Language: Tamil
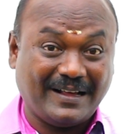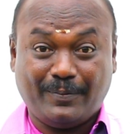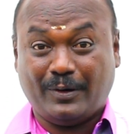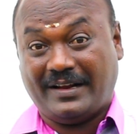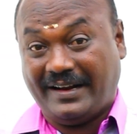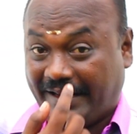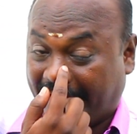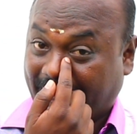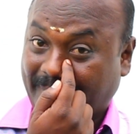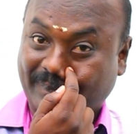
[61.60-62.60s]
வழக்கு போடுறாரு
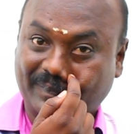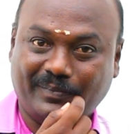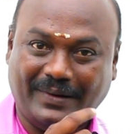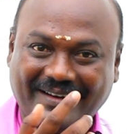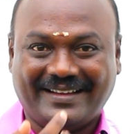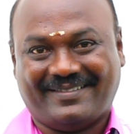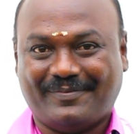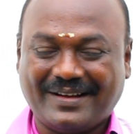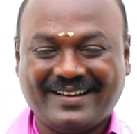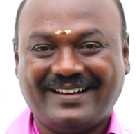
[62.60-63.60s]
பாருங்கள்
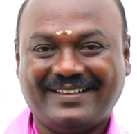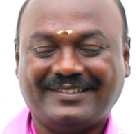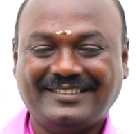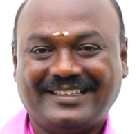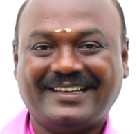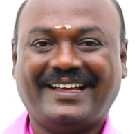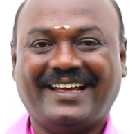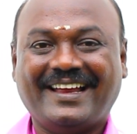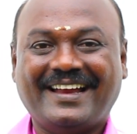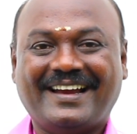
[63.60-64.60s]
மக்களை வந்து
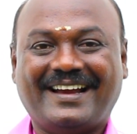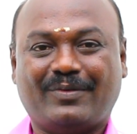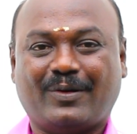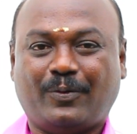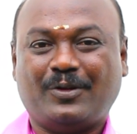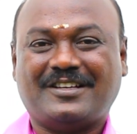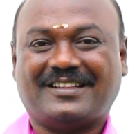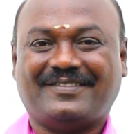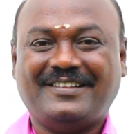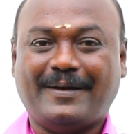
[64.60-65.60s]
நம்மளோட பொது
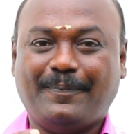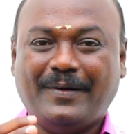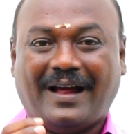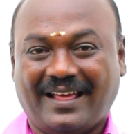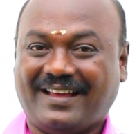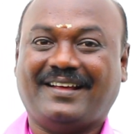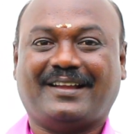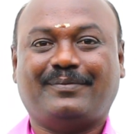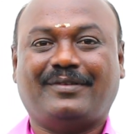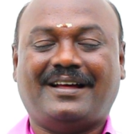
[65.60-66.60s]
ஜனத்தை வந்து எப்படி
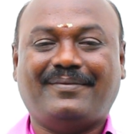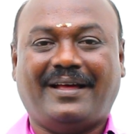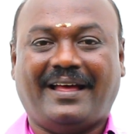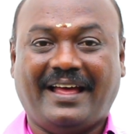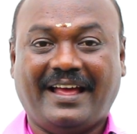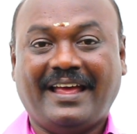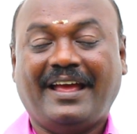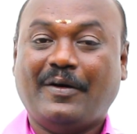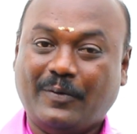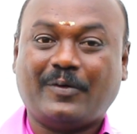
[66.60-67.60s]
அலைக்கழிக்கிறதும் இல்லாமல்
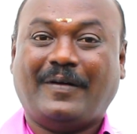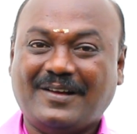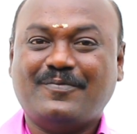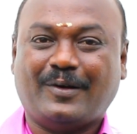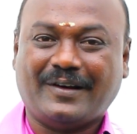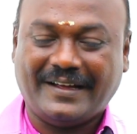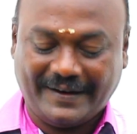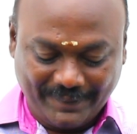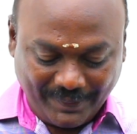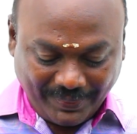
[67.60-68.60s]
ஒரு வழக்கம் போட்டிருக்காரு